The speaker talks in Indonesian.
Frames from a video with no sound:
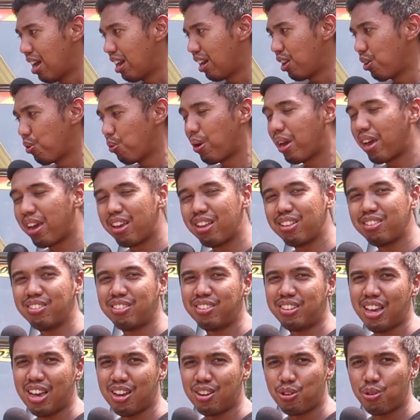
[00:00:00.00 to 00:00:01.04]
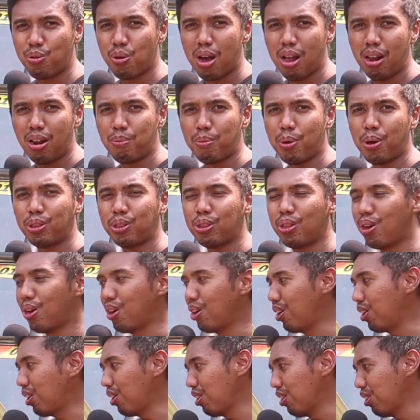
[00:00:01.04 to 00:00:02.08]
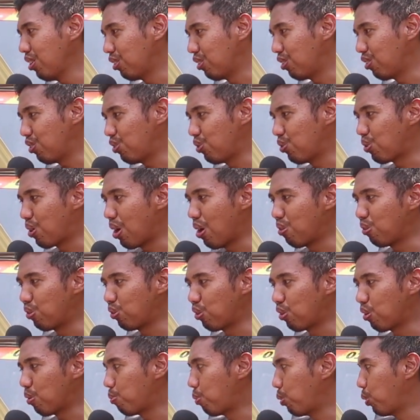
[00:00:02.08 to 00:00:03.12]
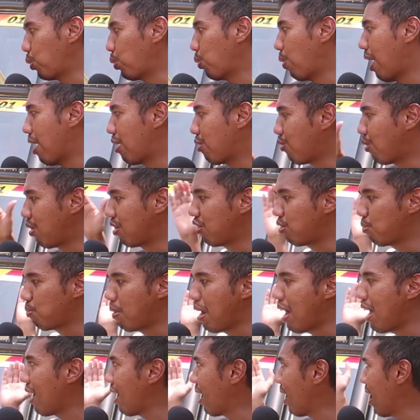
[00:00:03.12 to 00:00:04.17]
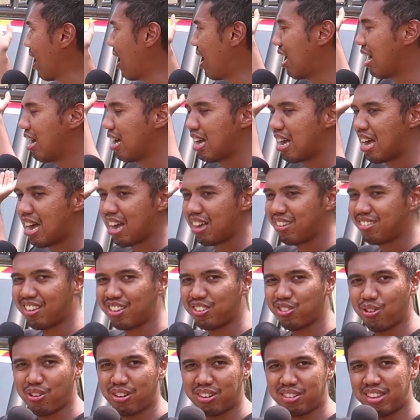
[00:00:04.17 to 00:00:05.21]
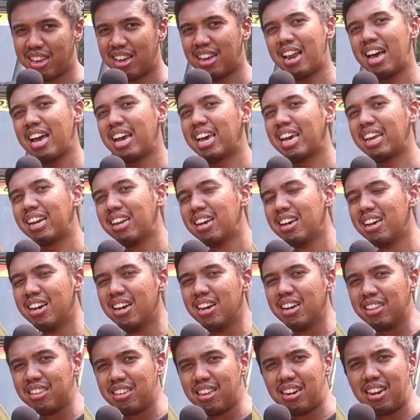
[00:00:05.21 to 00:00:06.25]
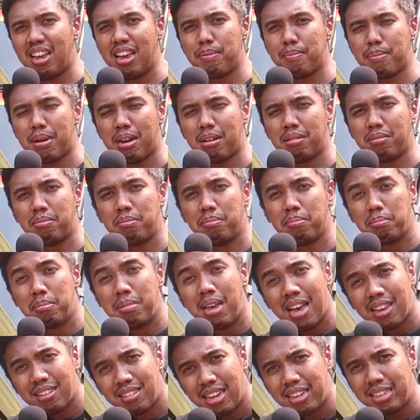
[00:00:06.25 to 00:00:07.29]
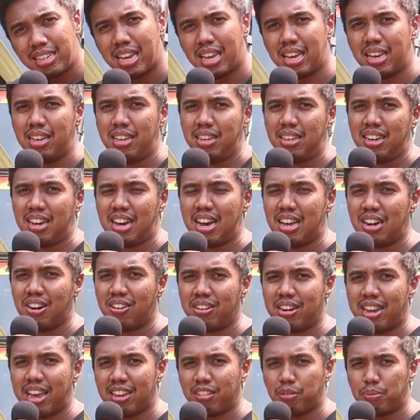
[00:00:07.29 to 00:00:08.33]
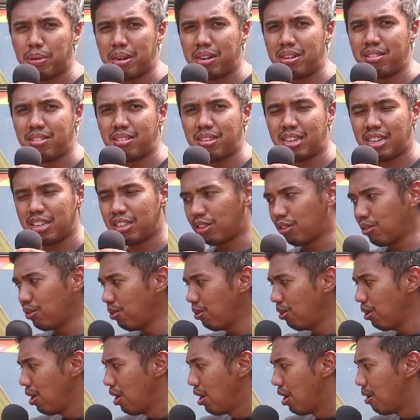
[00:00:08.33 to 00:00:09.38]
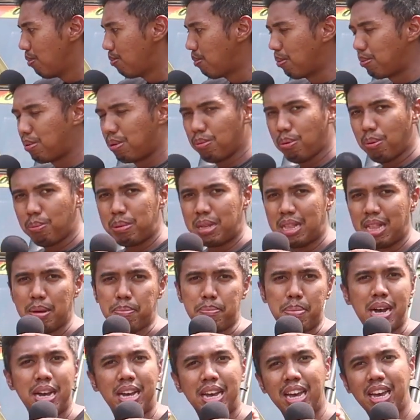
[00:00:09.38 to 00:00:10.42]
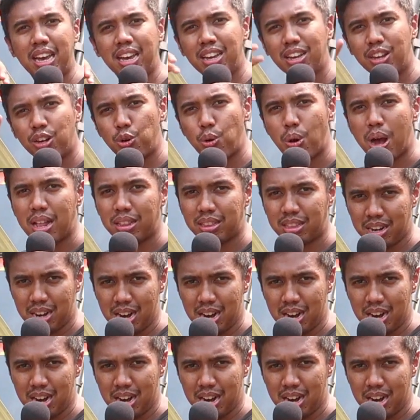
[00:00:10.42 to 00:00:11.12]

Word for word: dari winch yang dual motor terus juga untuk kebutuhan winch belakang aksesoris yang lain jadi emang biasanya kalau di ekspedisi itu mobil-mobilnya pakai dua